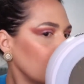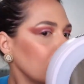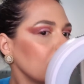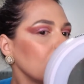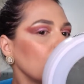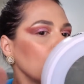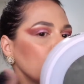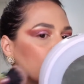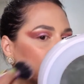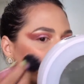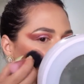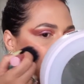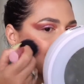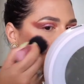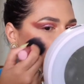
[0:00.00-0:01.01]
Ele tem um
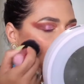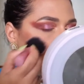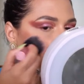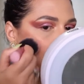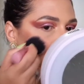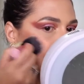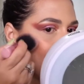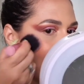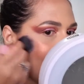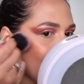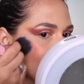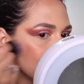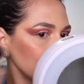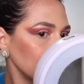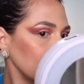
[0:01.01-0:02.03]
fundo mais
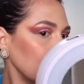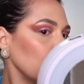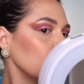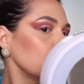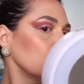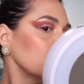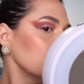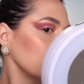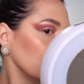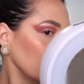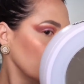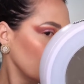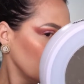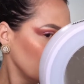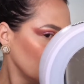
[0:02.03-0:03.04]
acobreado, neutro
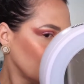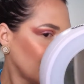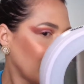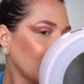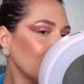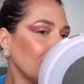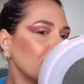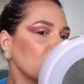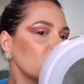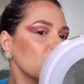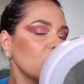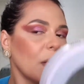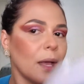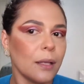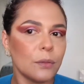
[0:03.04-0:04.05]
do que
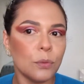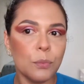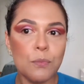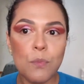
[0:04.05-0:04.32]
alaranjado.